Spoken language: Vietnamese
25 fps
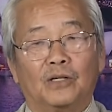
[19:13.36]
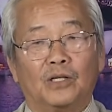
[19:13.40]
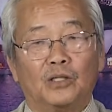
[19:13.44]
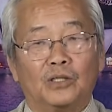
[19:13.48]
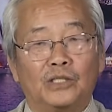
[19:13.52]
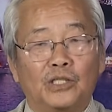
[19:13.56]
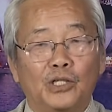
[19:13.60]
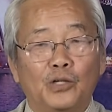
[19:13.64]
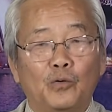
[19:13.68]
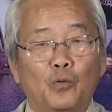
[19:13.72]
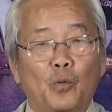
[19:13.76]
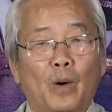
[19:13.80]

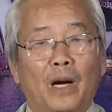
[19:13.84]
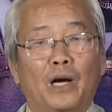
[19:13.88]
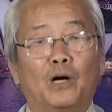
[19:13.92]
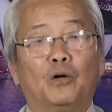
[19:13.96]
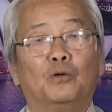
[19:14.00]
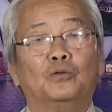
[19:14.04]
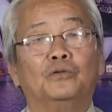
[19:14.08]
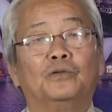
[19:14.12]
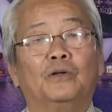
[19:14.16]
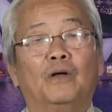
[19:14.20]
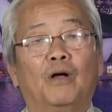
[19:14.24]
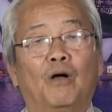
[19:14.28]
xứ
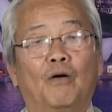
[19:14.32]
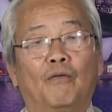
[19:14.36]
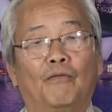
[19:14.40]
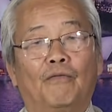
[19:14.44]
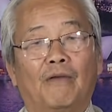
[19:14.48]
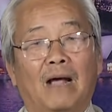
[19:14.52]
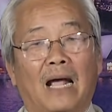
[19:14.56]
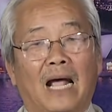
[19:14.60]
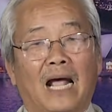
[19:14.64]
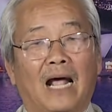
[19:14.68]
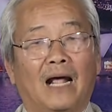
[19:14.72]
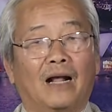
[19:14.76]
Wales
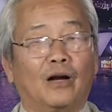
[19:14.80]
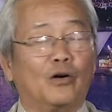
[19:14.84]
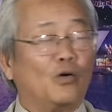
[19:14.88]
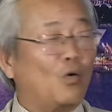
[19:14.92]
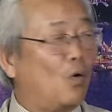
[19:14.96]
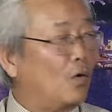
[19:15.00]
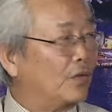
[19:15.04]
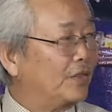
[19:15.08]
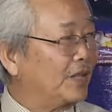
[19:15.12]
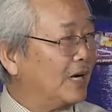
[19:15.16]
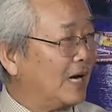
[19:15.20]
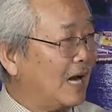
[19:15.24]
và
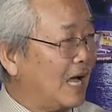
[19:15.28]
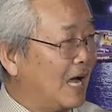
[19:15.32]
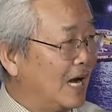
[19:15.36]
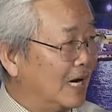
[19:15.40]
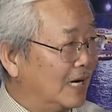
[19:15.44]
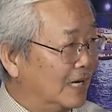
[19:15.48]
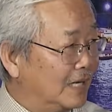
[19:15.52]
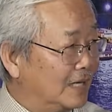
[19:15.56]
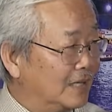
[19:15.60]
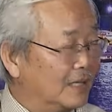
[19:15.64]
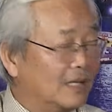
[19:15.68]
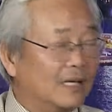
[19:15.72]
Northern
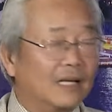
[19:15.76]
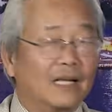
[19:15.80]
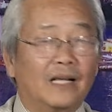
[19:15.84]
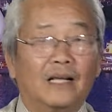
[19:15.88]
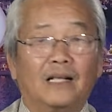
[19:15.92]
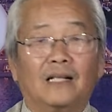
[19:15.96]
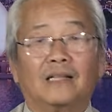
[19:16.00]
Ireland yeah. Dạ.